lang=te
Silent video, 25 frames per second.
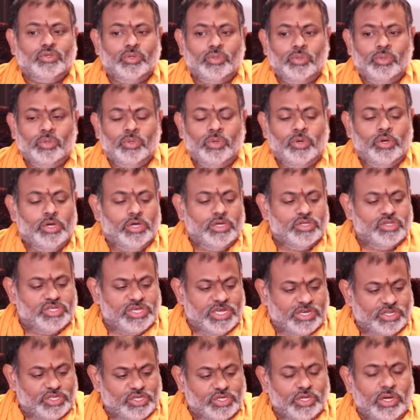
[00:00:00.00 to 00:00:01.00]
సో
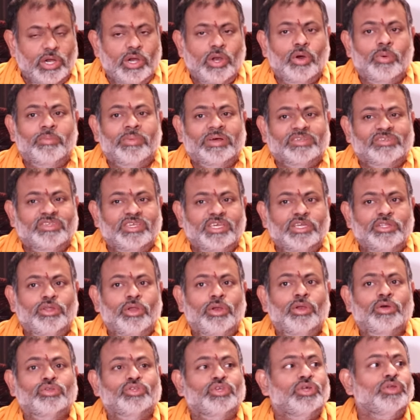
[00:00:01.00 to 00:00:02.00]
చర్చిల్లో
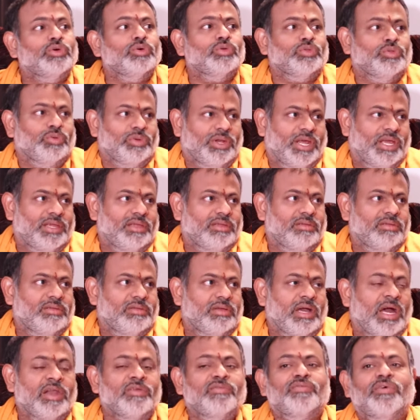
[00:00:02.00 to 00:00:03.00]
మసీదుల్లో జరుగుతున్నాయి
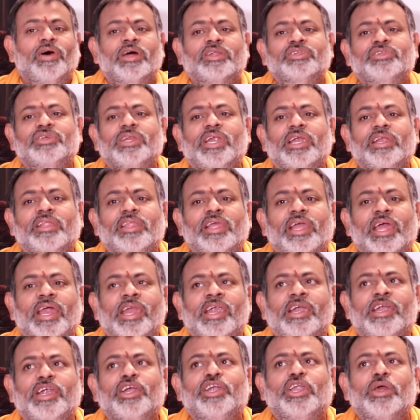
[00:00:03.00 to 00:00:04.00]
అన్ఫార్చునేట్ థింగ్
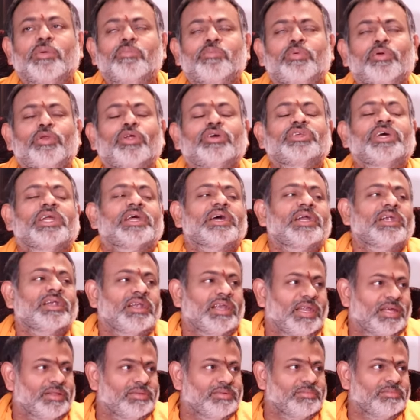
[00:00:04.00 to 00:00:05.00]
ఏంటంటే టెంపుల్లో
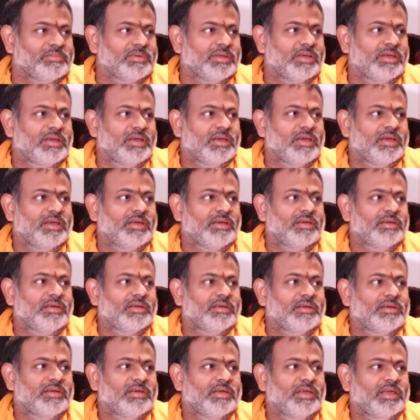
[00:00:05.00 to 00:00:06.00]
జరగట్లేదు
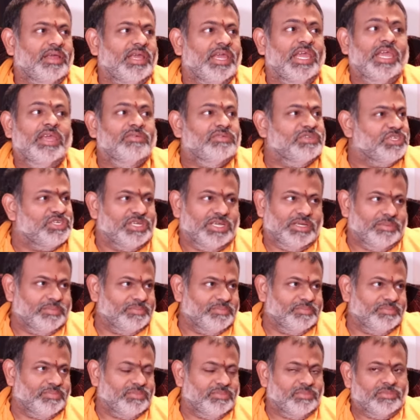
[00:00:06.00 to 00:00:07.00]
ఓకే ఈ
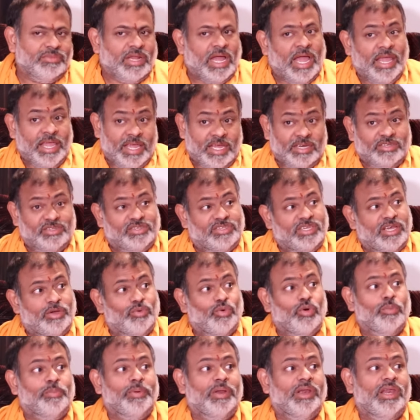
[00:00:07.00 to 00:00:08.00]
విషయం ఐ కెన్ సే
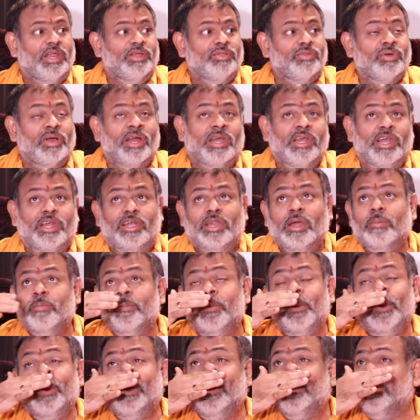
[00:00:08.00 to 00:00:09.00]
ఓపెన్లీ ఎందుకంటే
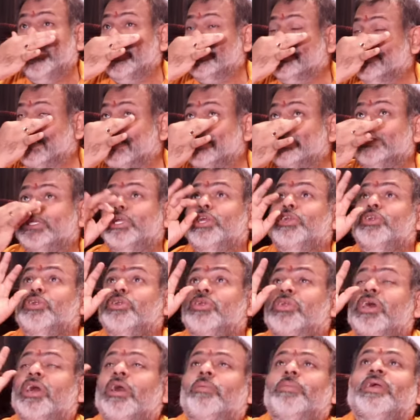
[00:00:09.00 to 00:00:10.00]
టెంపుల్లో మాకు చాలా
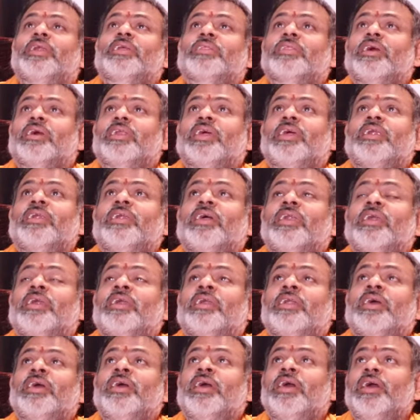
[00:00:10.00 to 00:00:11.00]
స్ట్రిక్ట్గా పెడతారు
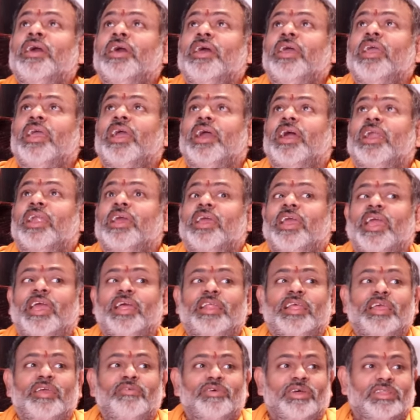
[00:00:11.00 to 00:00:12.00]
ఏంటంటే ఇక్కడ
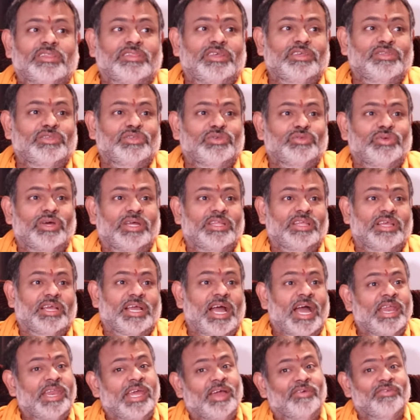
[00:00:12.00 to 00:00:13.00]
ఏది వర్తించదు అది
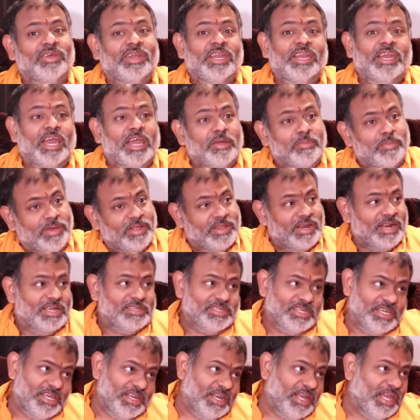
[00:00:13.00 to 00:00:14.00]
కానీ అవన్నీ నడిపేది
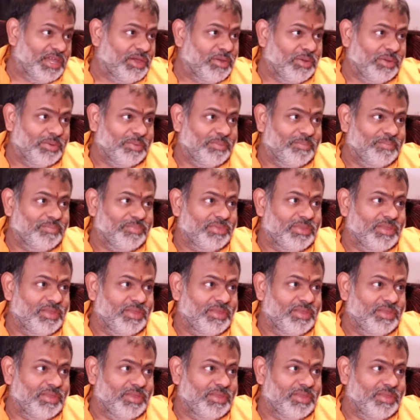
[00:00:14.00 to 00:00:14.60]
రాజకీయ నాయకులు